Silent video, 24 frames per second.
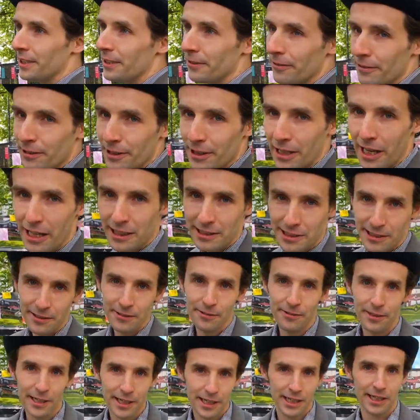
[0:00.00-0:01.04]
19
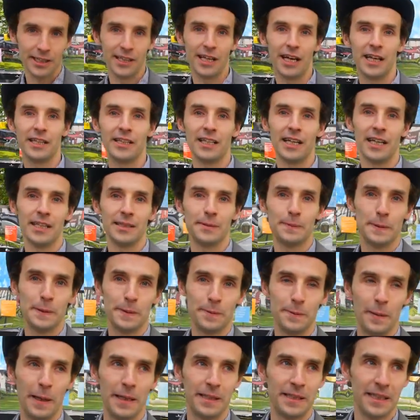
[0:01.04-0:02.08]
века, на нас бы
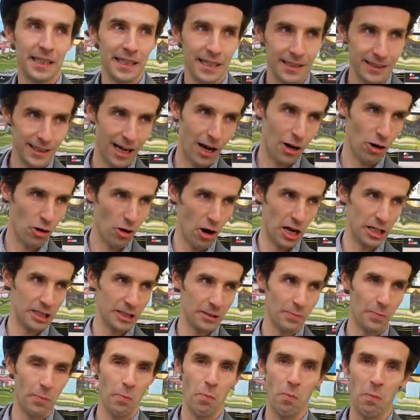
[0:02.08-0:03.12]
смотрел такой
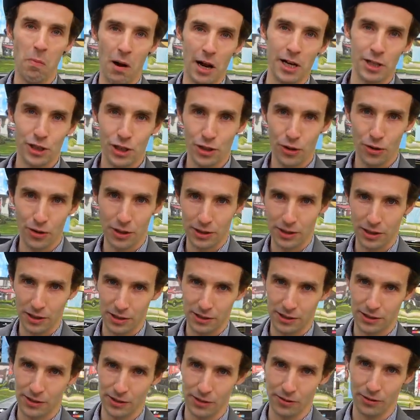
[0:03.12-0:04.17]
один большой
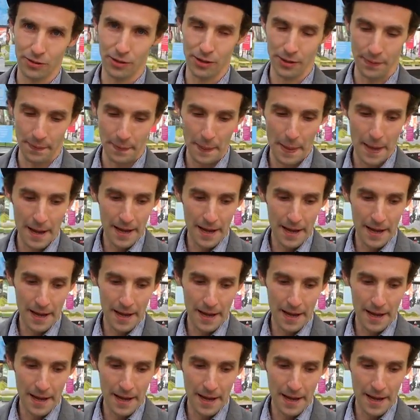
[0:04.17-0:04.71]
аттракцион.